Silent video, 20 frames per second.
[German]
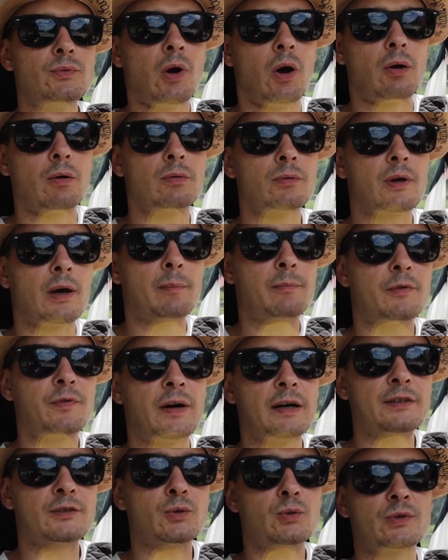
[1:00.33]
ja, und haben
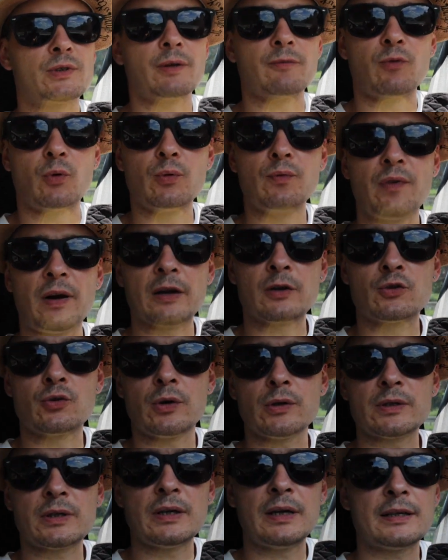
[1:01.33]
quasi unseren Wohnwagen
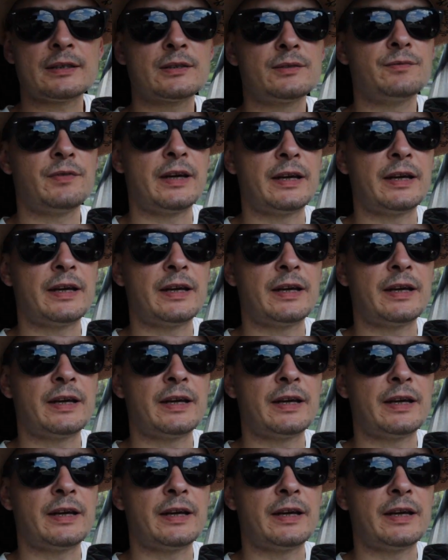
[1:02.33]
dort gelassen.